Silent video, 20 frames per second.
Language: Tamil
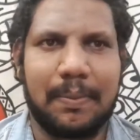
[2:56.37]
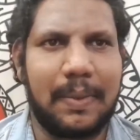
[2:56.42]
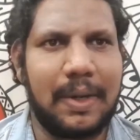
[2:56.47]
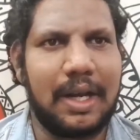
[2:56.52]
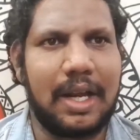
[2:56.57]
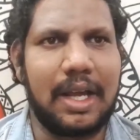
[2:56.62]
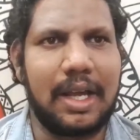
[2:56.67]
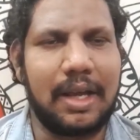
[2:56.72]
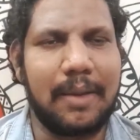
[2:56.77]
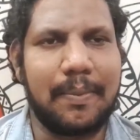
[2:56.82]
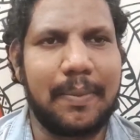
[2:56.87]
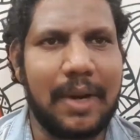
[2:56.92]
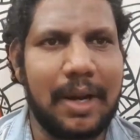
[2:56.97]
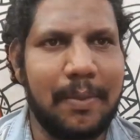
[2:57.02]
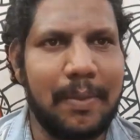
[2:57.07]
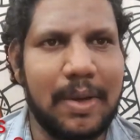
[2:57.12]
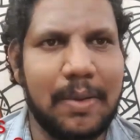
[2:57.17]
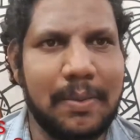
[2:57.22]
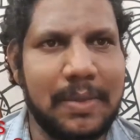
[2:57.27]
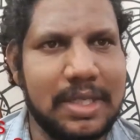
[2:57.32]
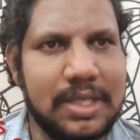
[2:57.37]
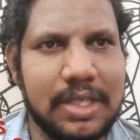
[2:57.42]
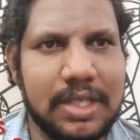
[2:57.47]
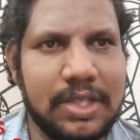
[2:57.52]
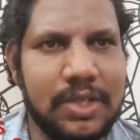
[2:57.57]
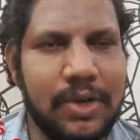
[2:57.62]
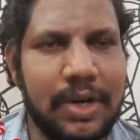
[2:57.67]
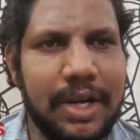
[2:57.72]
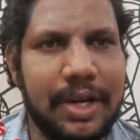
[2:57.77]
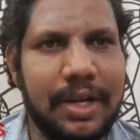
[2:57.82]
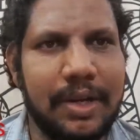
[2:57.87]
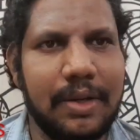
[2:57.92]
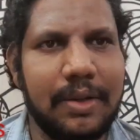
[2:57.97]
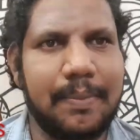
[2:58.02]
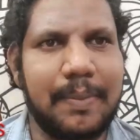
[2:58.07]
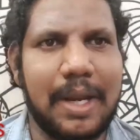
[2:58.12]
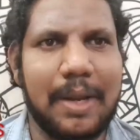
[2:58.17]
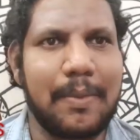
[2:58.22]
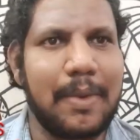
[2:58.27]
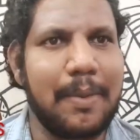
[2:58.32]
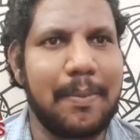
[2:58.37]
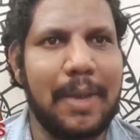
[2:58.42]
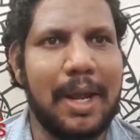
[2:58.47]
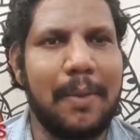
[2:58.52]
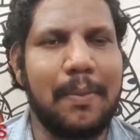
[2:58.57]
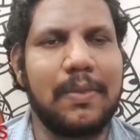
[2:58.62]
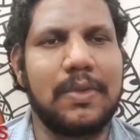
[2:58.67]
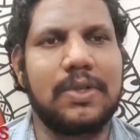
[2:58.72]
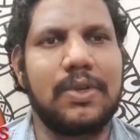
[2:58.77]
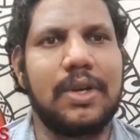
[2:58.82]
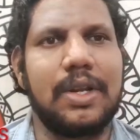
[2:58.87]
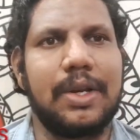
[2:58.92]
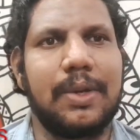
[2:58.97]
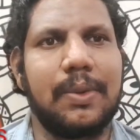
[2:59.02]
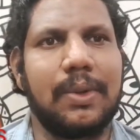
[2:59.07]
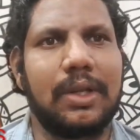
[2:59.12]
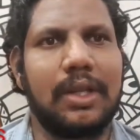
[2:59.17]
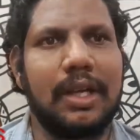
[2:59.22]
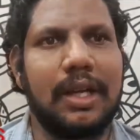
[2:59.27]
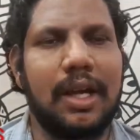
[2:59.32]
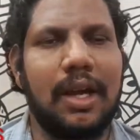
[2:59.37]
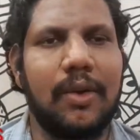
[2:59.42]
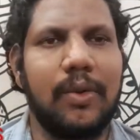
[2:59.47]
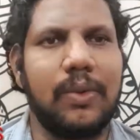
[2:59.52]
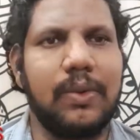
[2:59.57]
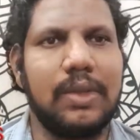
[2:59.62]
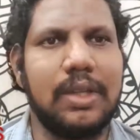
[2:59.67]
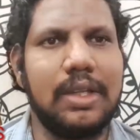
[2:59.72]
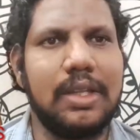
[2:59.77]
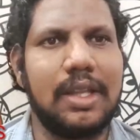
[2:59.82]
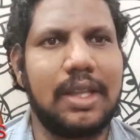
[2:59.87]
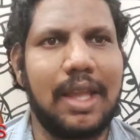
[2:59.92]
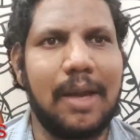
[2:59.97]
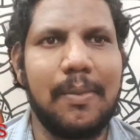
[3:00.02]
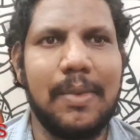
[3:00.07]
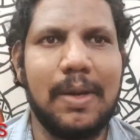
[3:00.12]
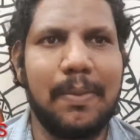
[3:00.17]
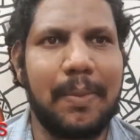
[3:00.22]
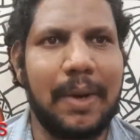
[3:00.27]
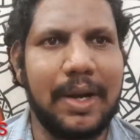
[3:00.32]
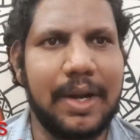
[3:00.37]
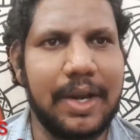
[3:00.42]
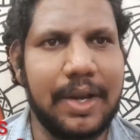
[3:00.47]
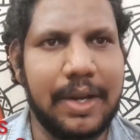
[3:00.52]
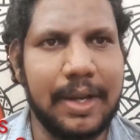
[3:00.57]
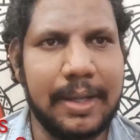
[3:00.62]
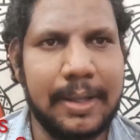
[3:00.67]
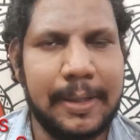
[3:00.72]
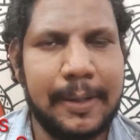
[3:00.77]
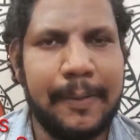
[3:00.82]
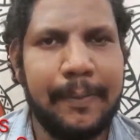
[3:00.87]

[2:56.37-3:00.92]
பண்ணாங்க பிரேமா மிஸ்ன்னு சொல்லிட்டு பிரேமா மேம்னு சொல்லிட்டு ஒருத்தங்க அவங்க வந்து தமிழ் பண்டிட்டு